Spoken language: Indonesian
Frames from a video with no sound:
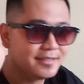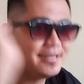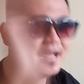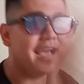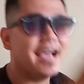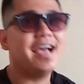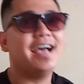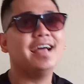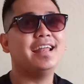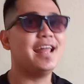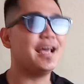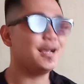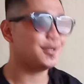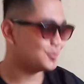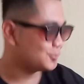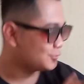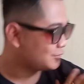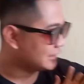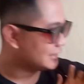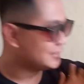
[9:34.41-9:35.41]
nah
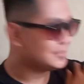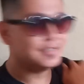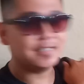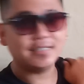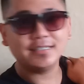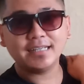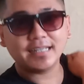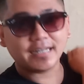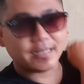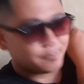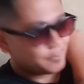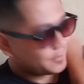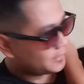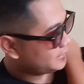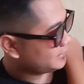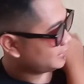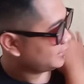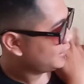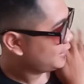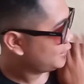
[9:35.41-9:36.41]
langsung jadinya ini keren
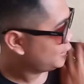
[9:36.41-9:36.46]
banget